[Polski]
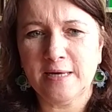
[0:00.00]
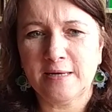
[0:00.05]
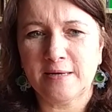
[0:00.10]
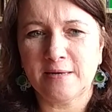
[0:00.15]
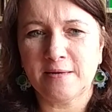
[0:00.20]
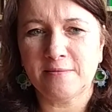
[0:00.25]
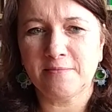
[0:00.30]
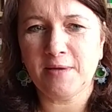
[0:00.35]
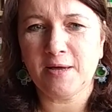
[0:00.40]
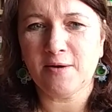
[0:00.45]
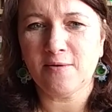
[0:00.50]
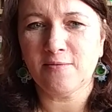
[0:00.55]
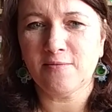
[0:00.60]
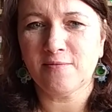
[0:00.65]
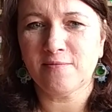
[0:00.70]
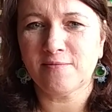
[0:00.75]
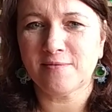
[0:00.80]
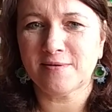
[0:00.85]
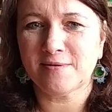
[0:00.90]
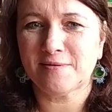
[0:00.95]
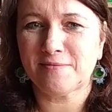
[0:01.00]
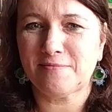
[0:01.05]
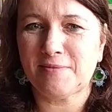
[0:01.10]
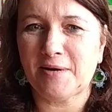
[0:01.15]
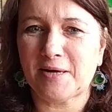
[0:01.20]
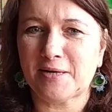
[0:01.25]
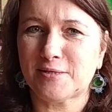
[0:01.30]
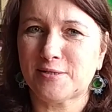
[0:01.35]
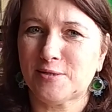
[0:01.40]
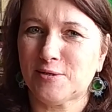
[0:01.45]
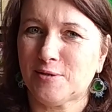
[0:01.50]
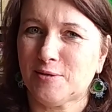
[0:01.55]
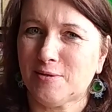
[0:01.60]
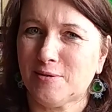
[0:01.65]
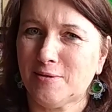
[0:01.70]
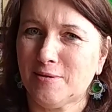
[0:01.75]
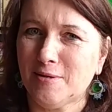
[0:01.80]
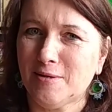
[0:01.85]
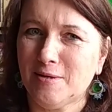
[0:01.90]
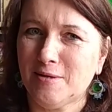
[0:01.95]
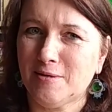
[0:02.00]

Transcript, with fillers: e, miał bardzo